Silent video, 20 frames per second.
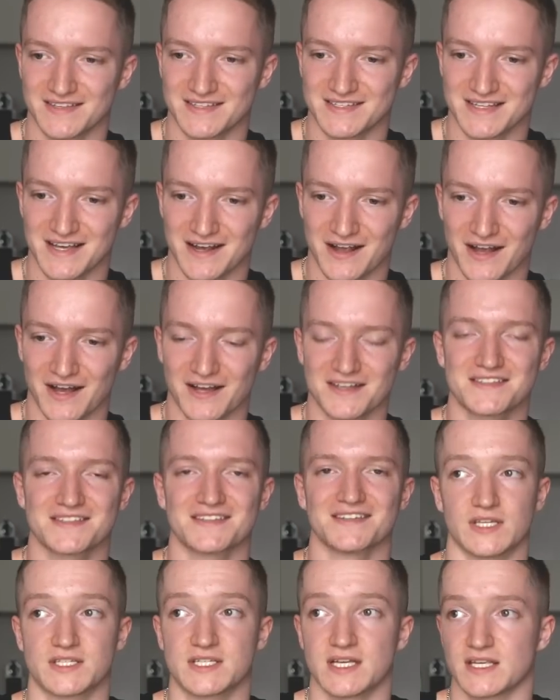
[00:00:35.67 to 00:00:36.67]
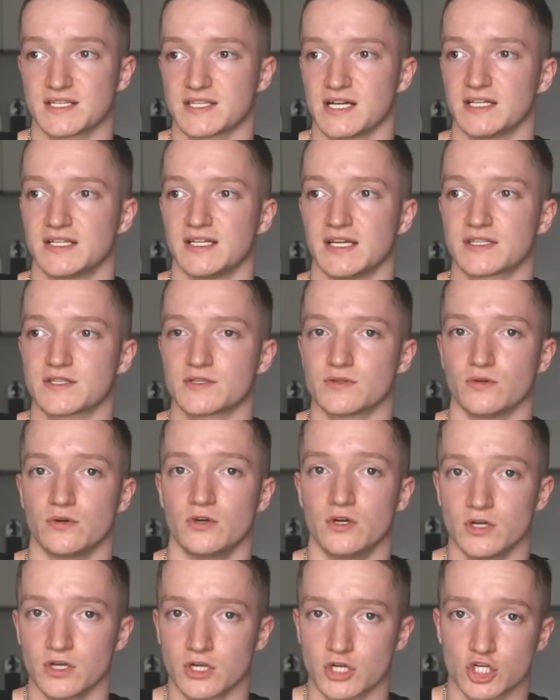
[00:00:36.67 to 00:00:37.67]
Sehr krass, dass er es halt jetzt
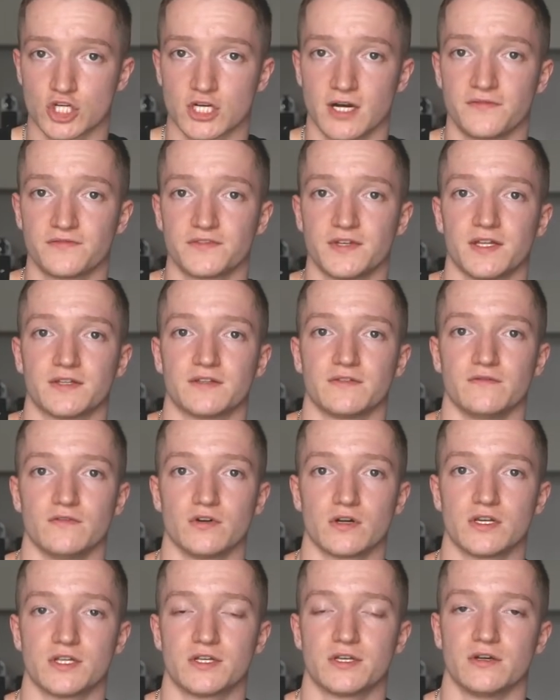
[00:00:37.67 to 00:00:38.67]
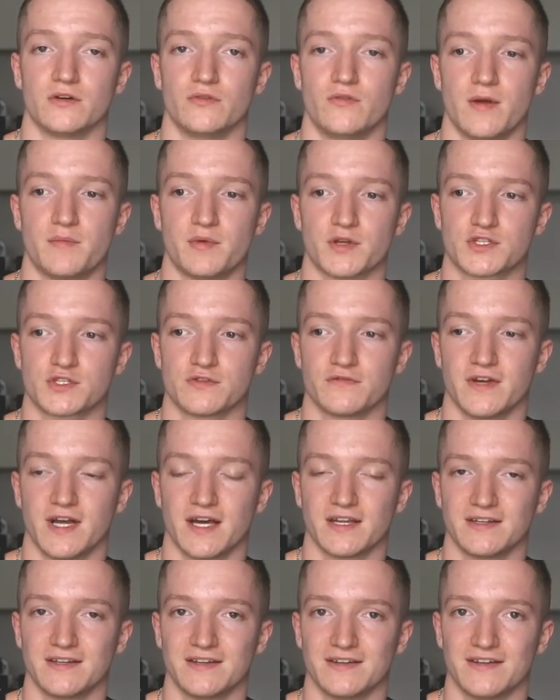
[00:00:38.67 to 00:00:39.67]
so geschafft hat, wirklich Rapper zu
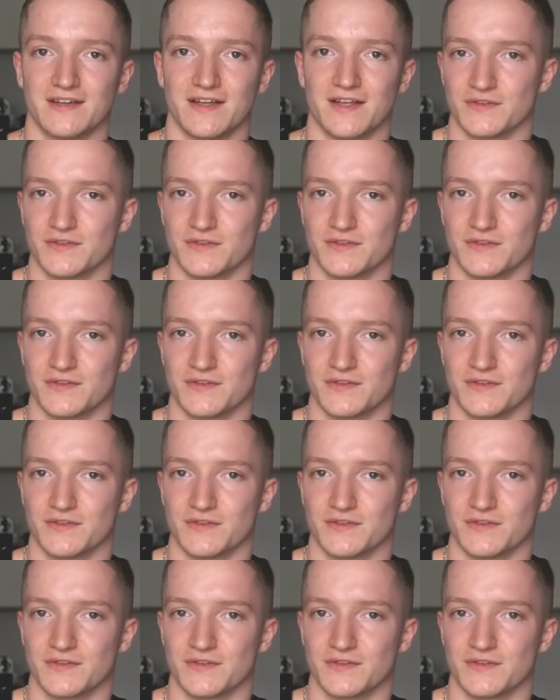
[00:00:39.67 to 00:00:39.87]
werden.